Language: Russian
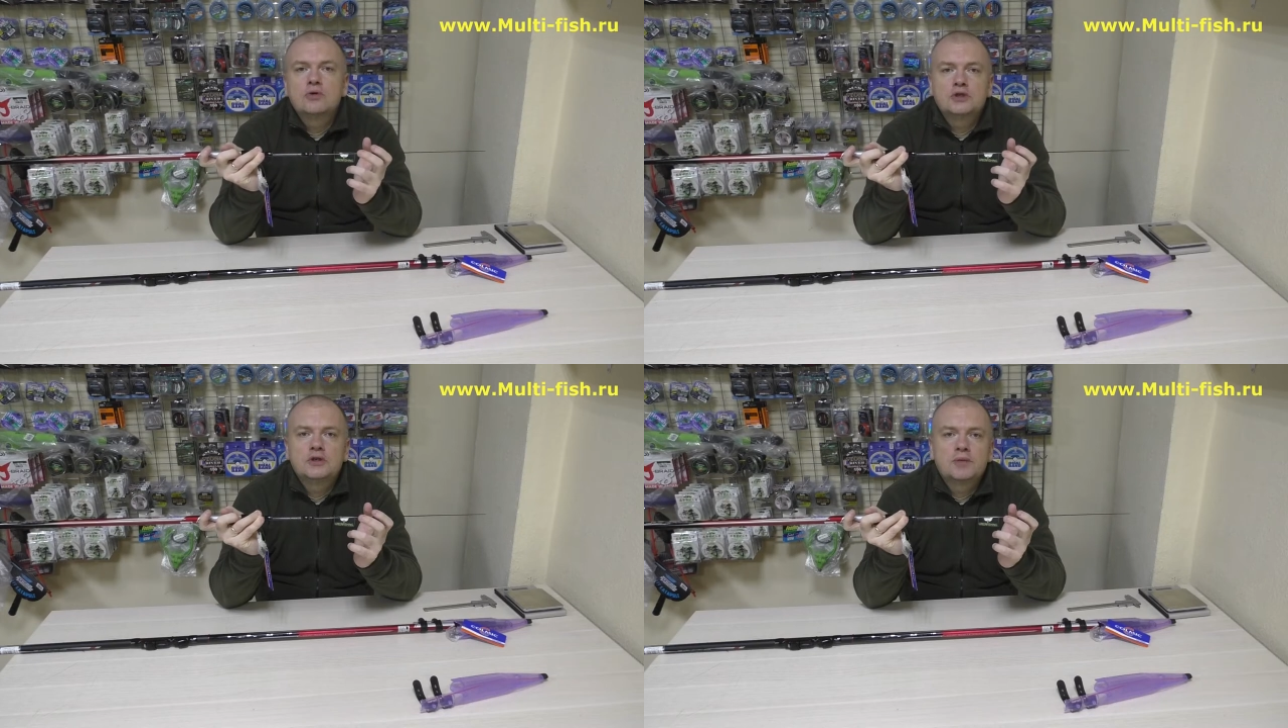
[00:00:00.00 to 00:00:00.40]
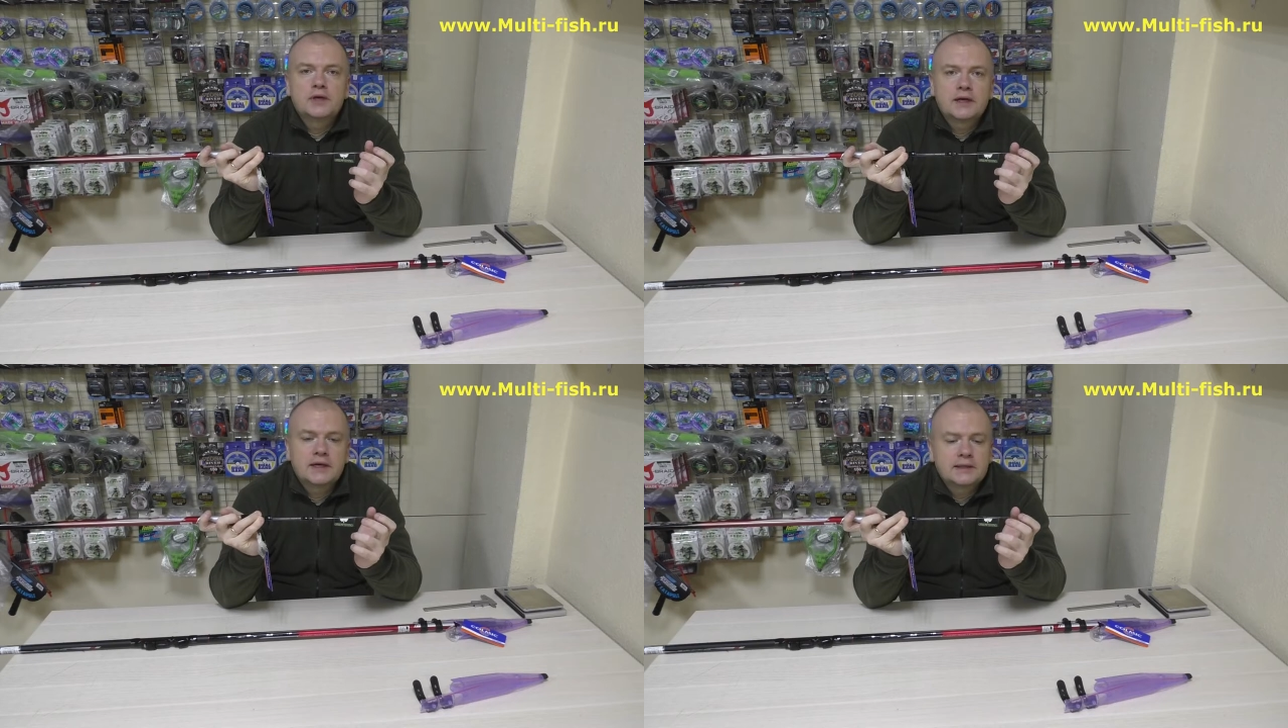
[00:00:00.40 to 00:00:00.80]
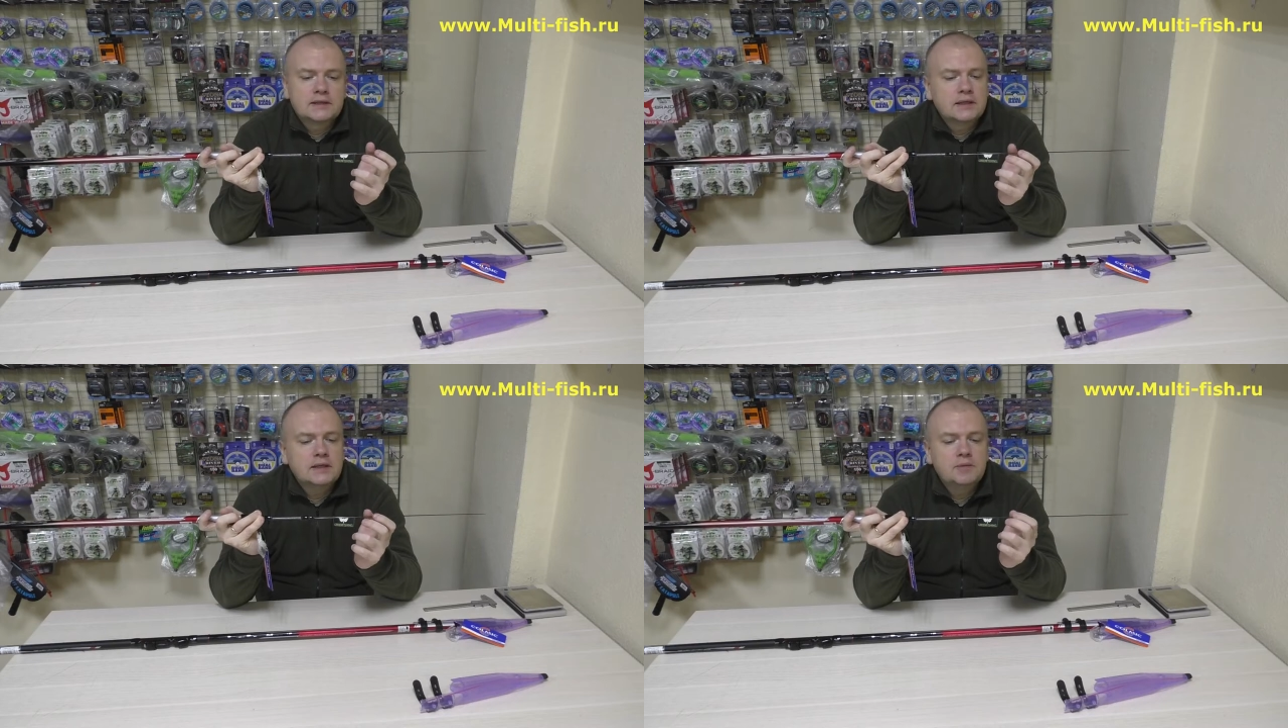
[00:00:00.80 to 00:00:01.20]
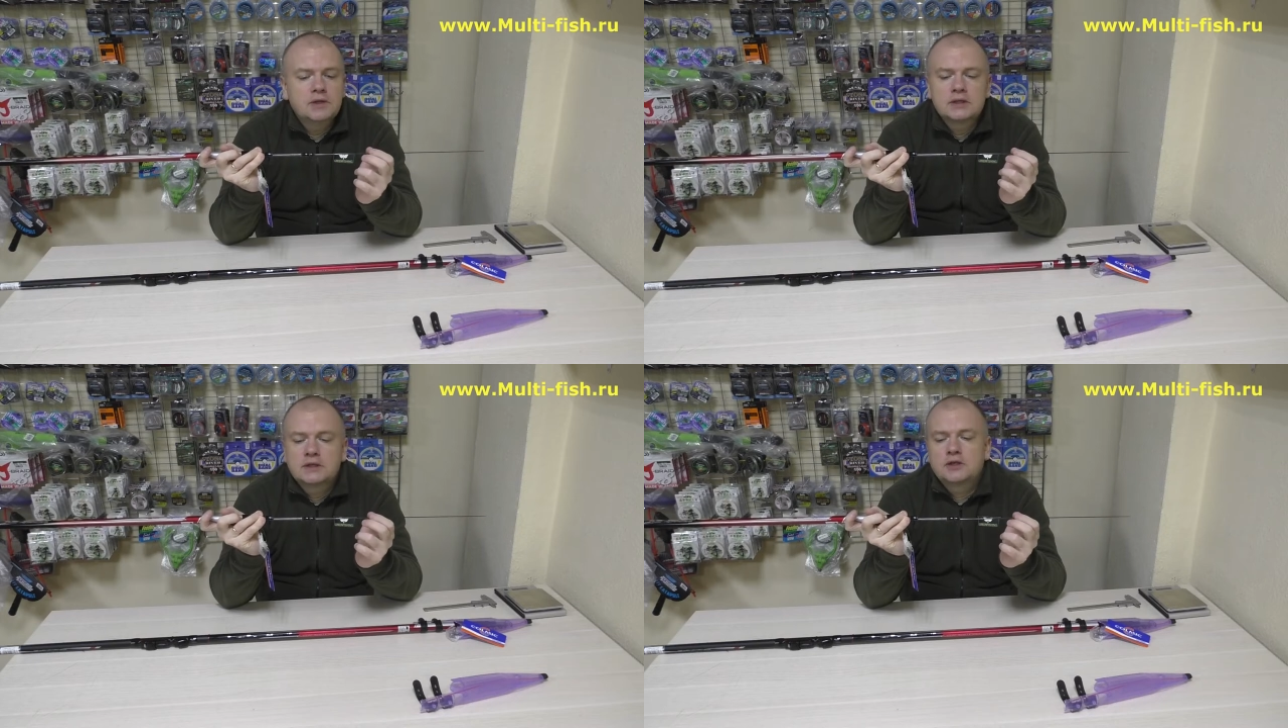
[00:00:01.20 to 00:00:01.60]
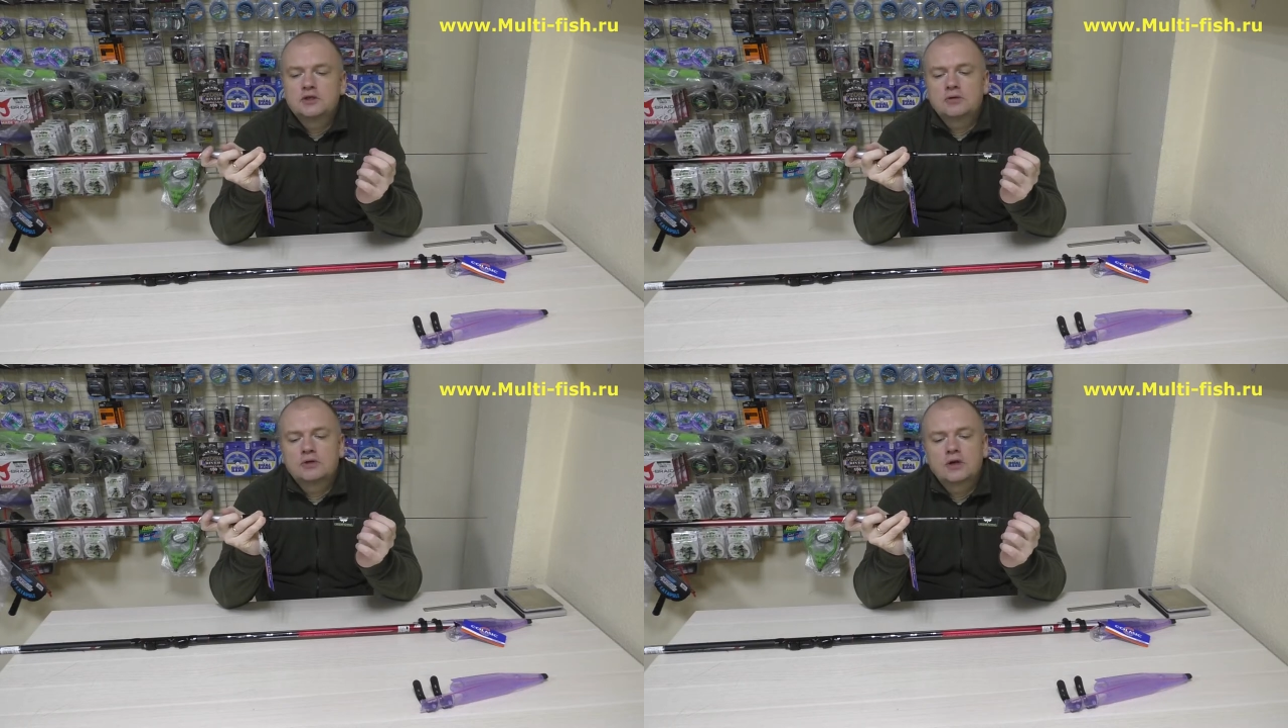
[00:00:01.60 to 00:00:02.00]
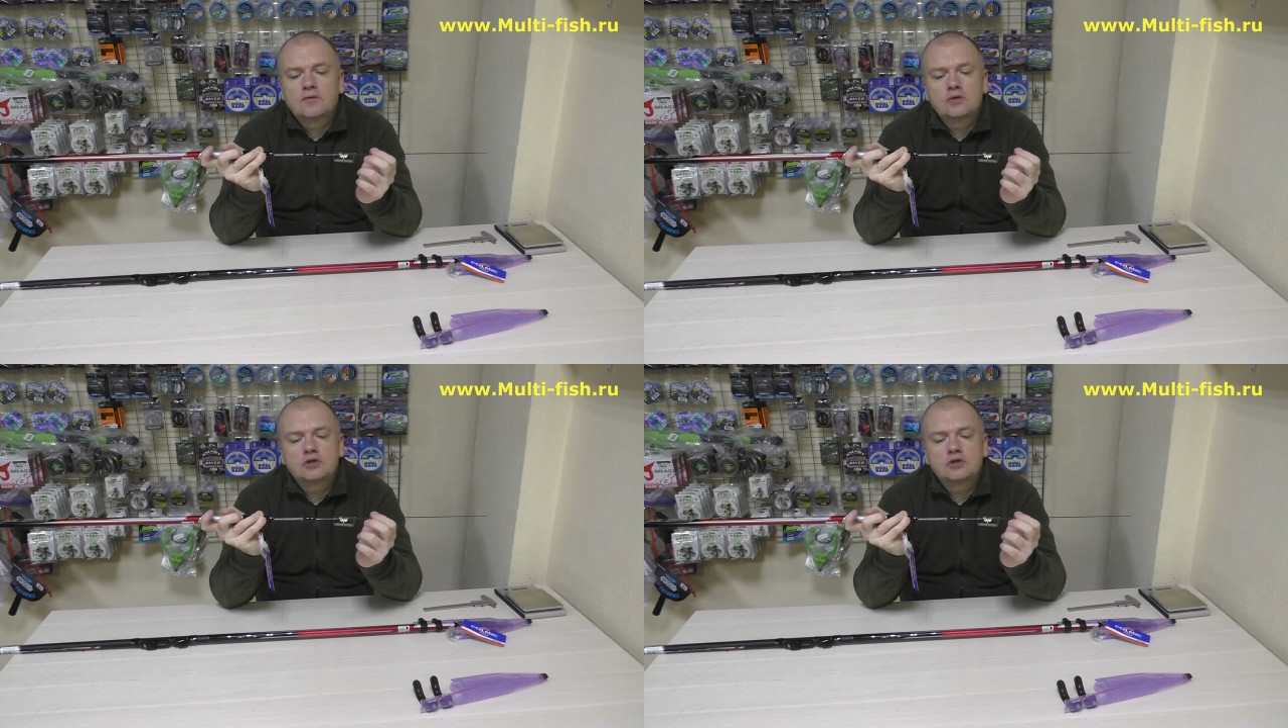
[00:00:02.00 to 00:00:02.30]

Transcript: очень прекрасно именно за счет того,